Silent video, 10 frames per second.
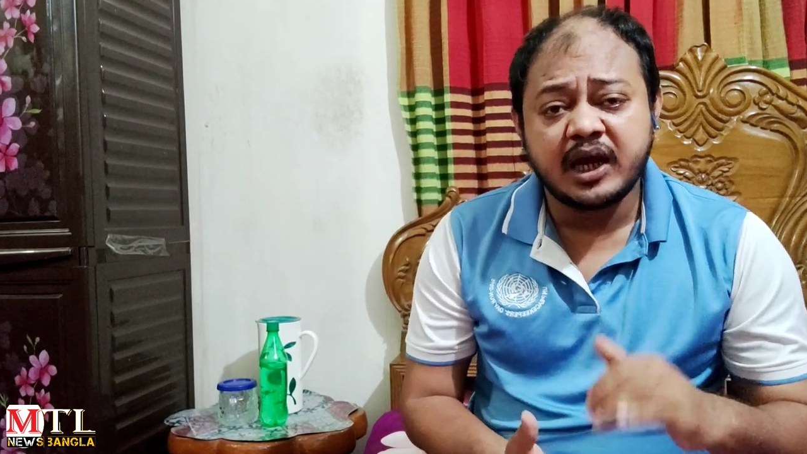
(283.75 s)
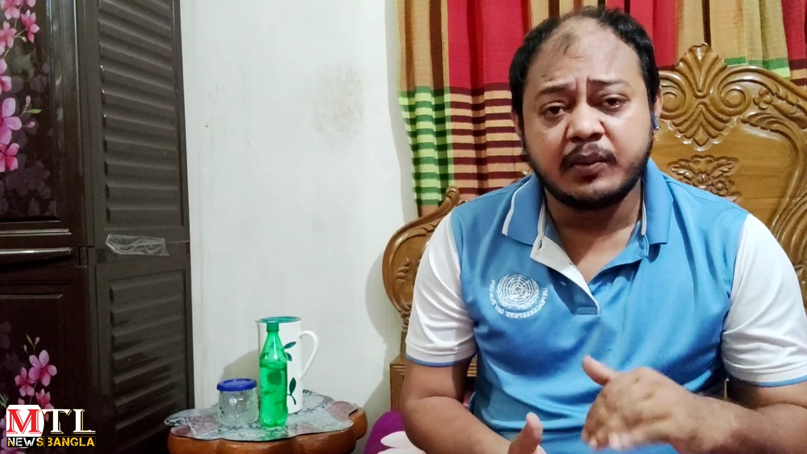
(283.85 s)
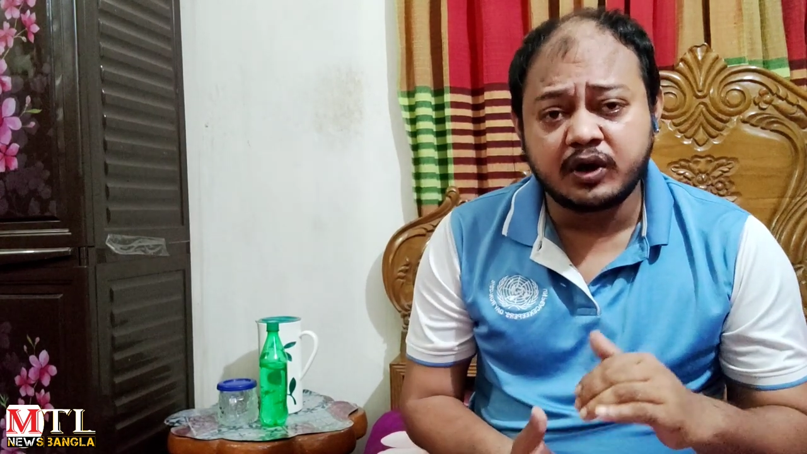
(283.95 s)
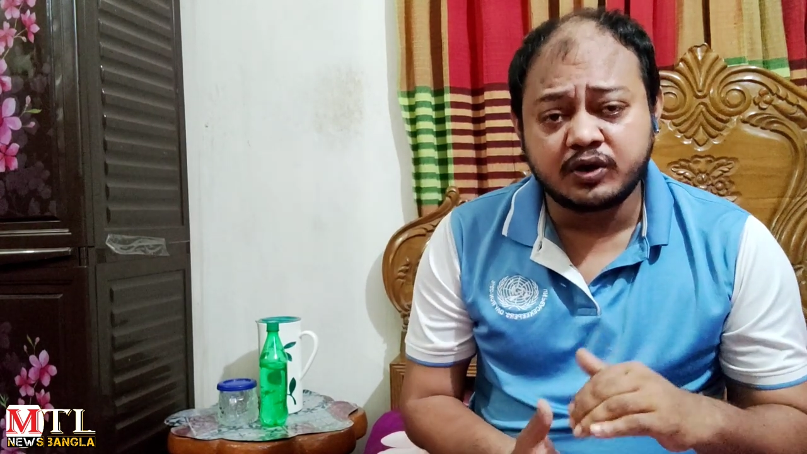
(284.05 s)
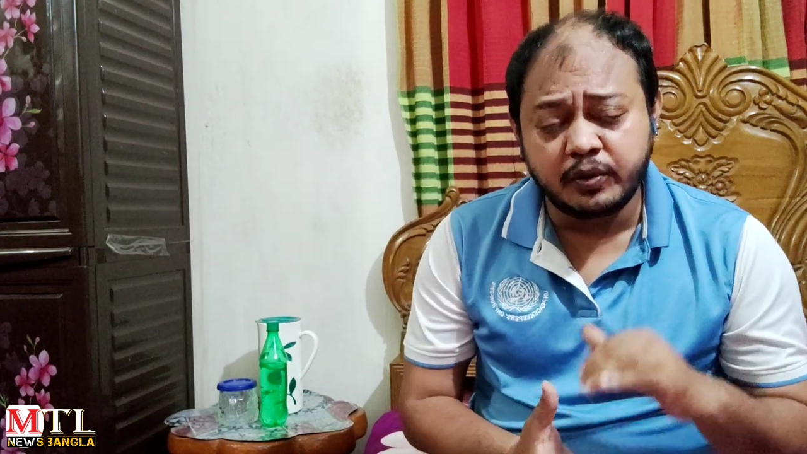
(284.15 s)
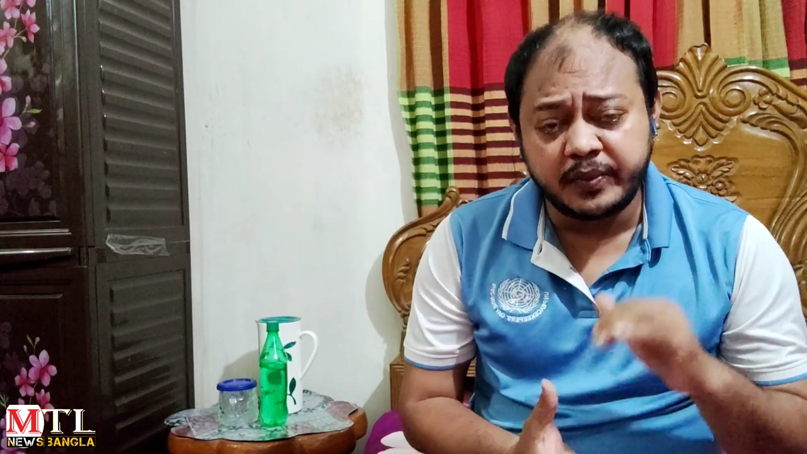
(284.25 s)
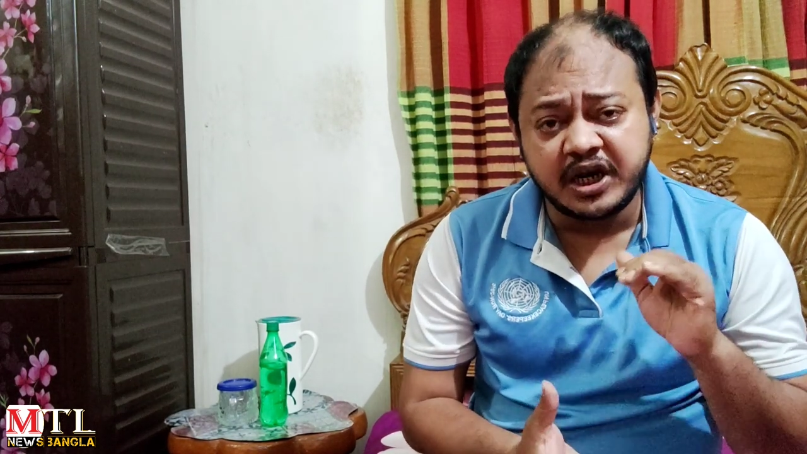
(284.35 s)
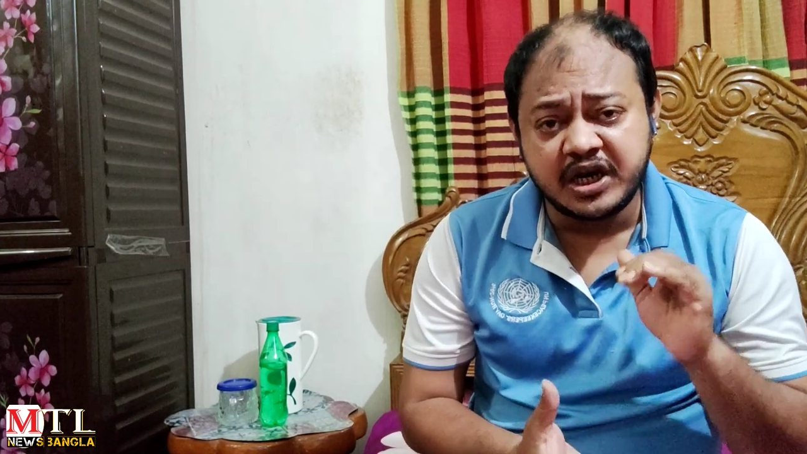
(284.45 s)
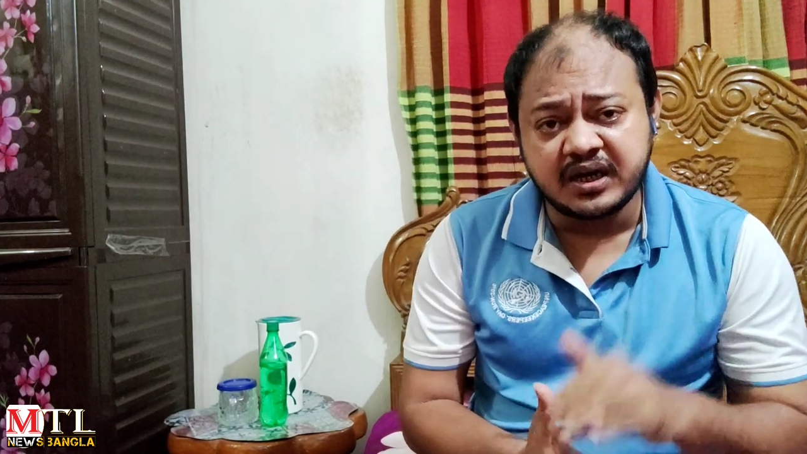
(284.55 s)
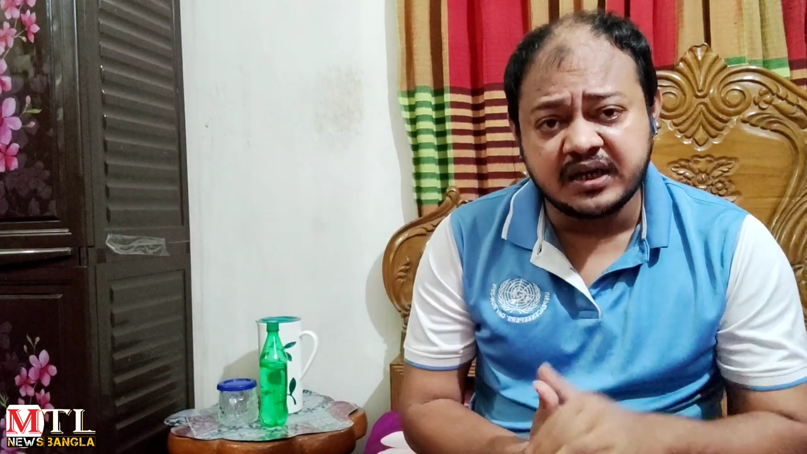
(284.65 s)
এবং খুবই
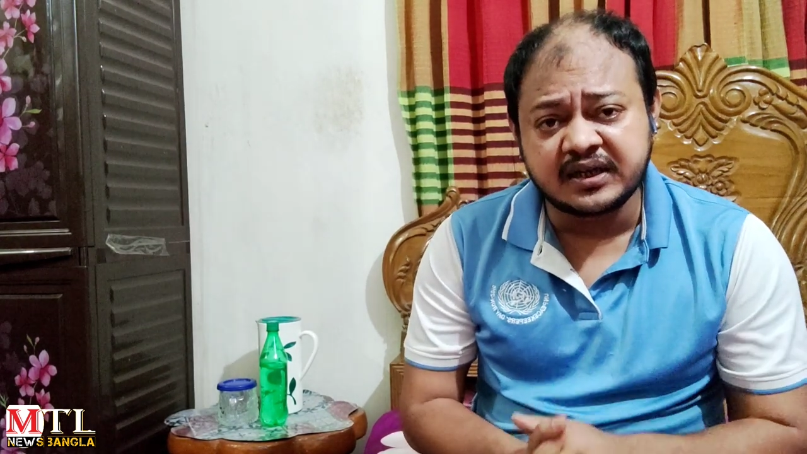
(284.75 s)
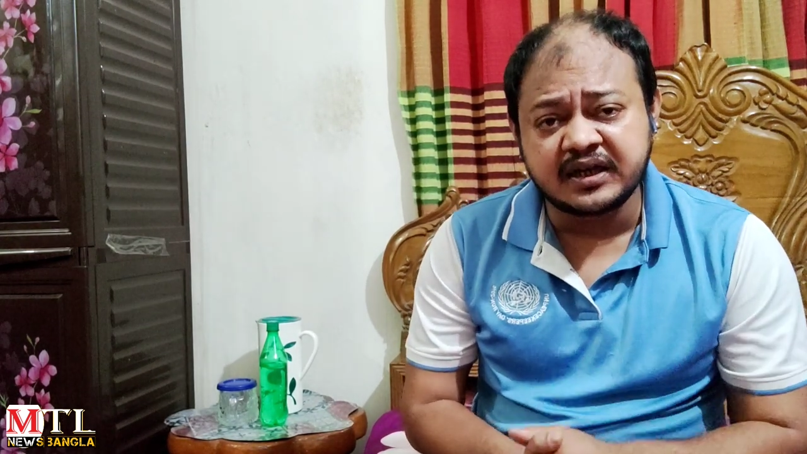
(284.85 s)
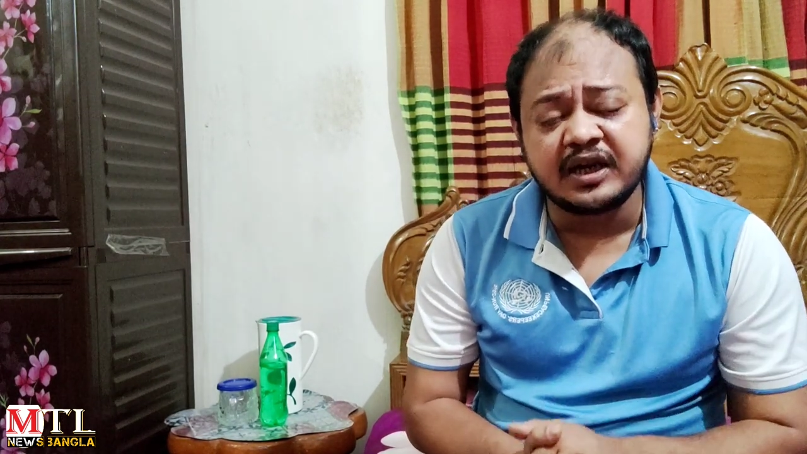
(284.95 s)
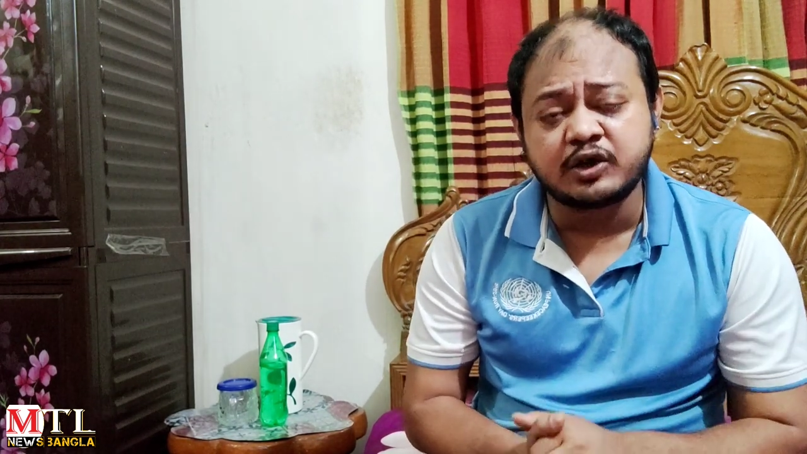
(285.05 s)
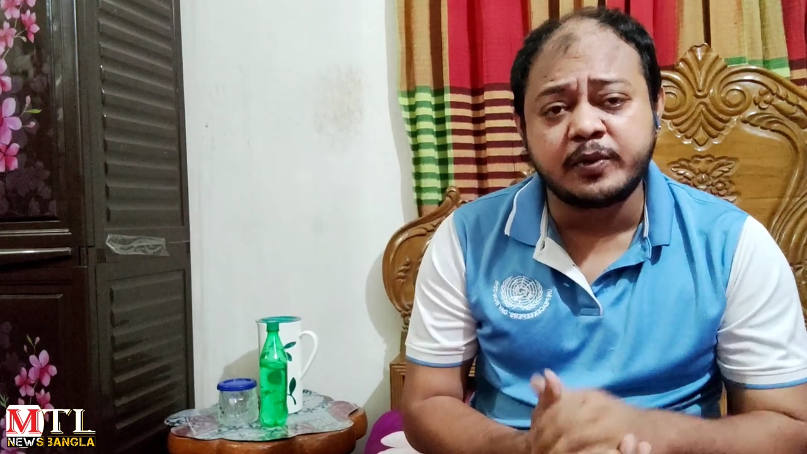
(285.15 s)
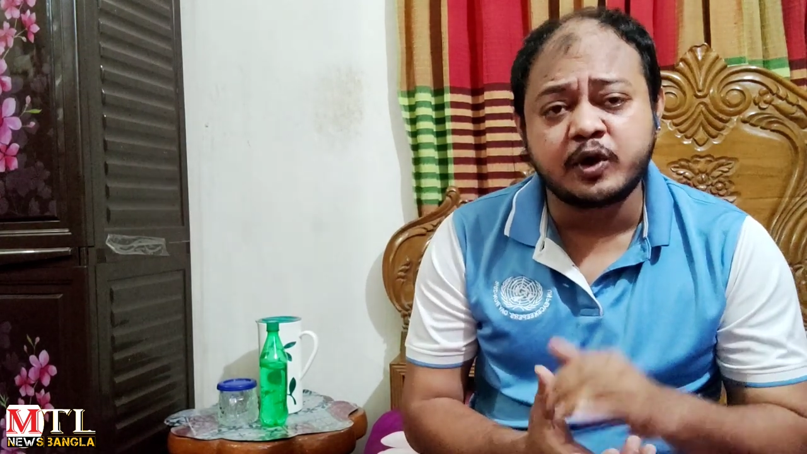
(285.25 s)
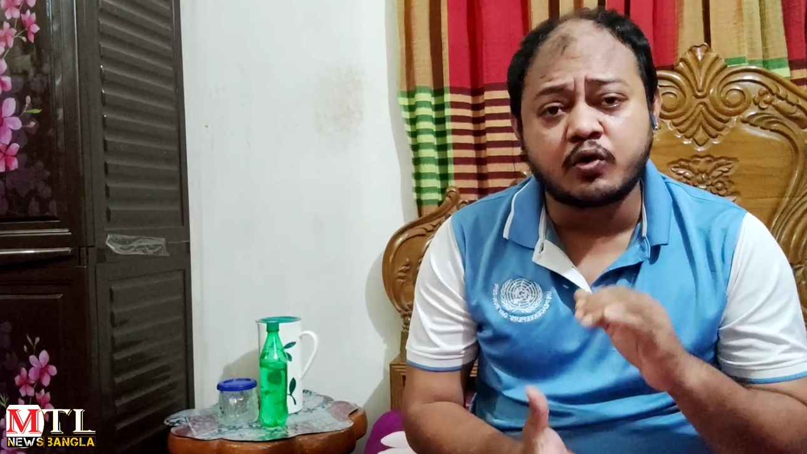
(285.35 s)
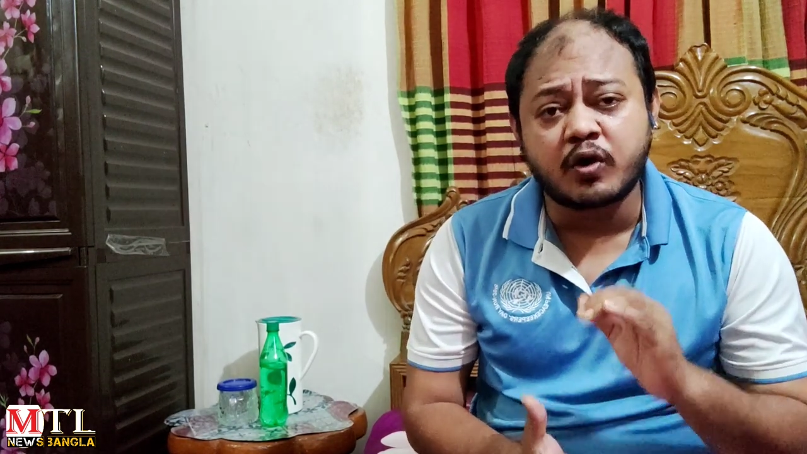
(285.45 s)
ইন্টেনশনালি খুবই